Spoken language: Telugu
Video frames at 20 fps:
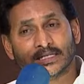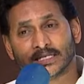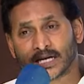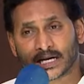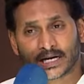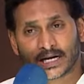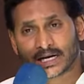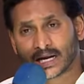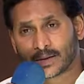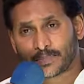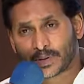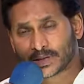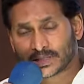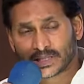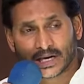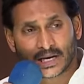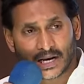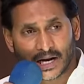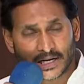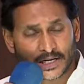జగన్
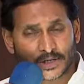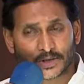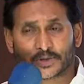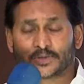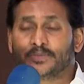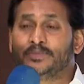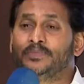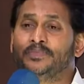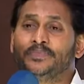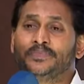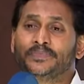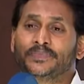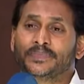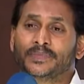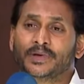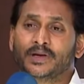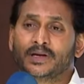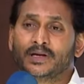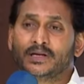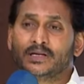అబద్ధాలు ఆడడు
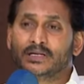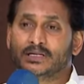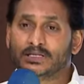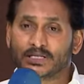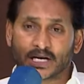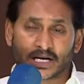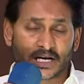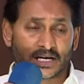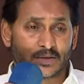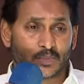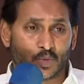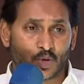జగన్